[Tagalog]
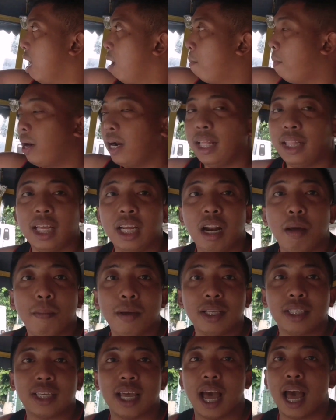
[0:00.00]
Pagdating
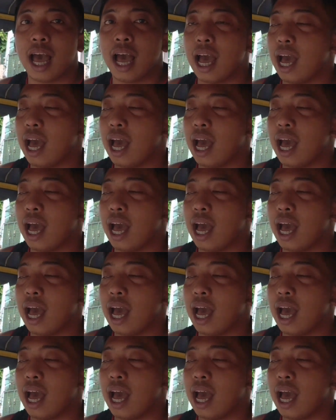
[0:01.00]
naman sa